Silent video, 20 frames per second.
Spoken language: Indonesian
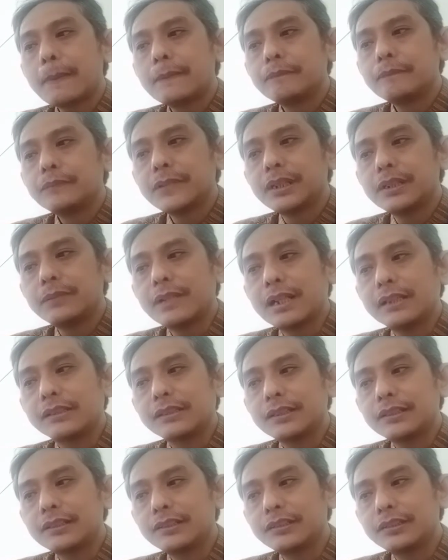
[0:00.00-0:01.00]
Dari
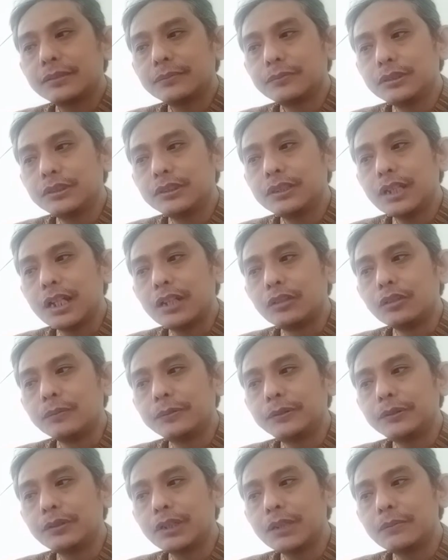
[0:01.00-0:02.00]
bahasa Latin tersebut
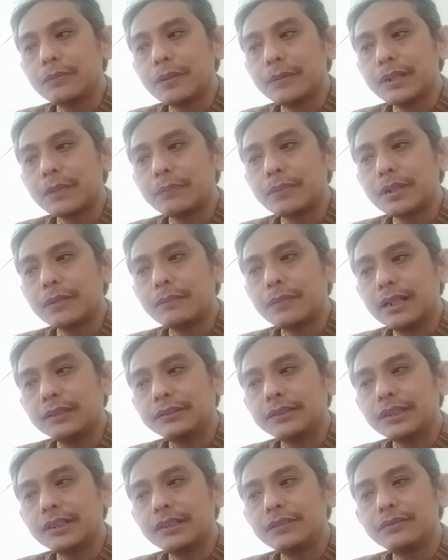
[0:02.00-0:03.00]
diadopsi oleh beberapa
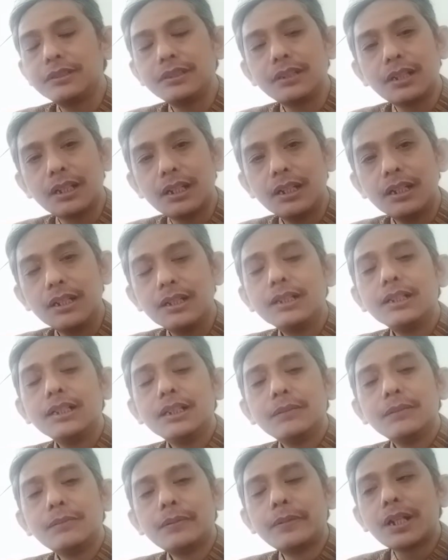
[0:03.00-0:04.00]
bangsa di dunia.
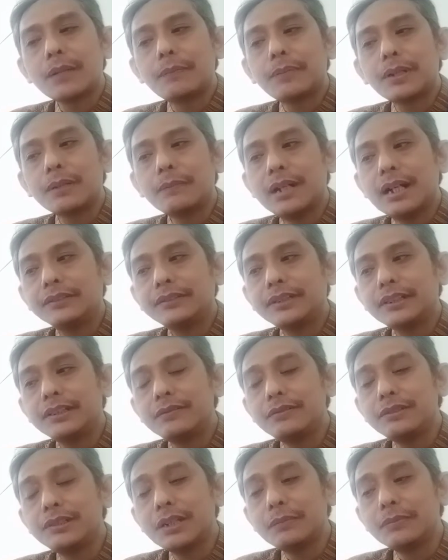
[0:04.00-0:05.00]
Beberapa bangsa di
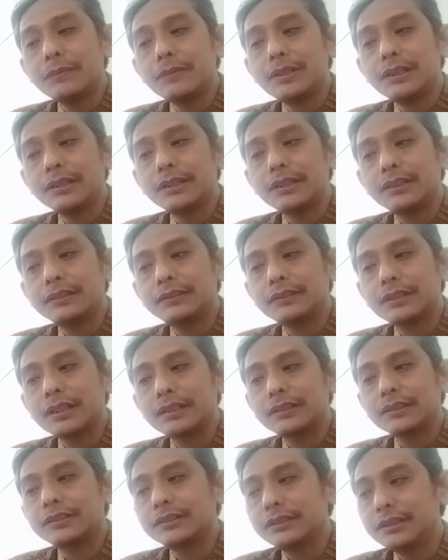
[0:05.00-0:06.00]
dunia memiliki
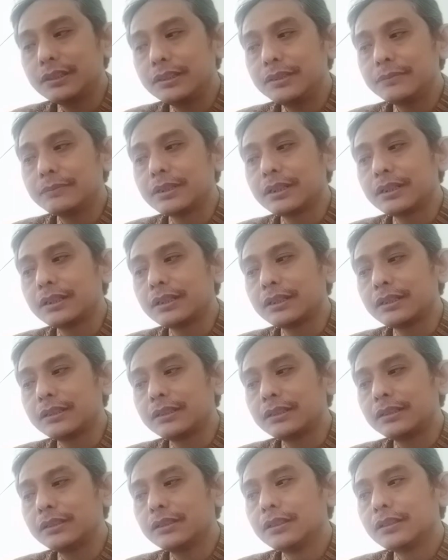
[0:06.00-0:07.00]
istilah tersendiri
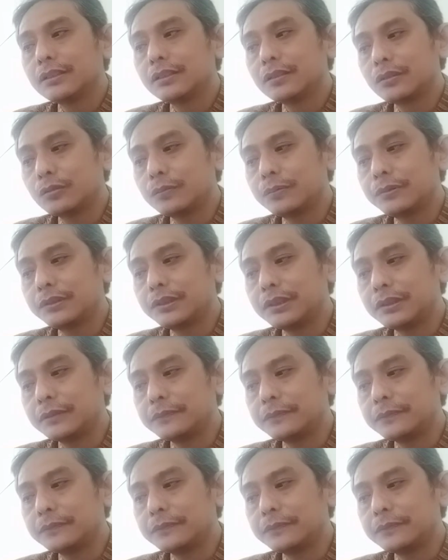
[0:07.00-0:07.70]
mengenai korupsi.